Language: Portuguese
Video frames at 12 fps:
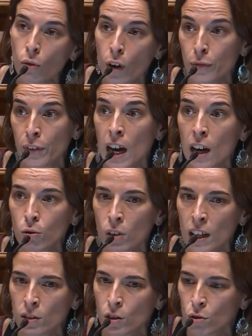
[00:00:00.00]
ou vai ficar do
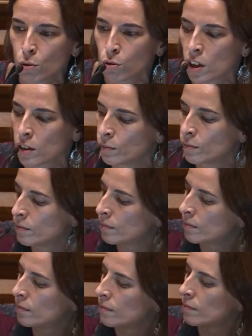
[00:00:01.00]
lado da solução?
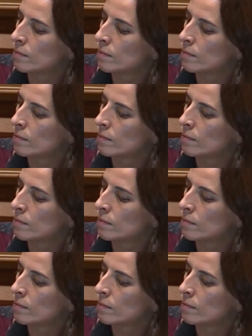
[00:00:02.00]
Muito obrigado,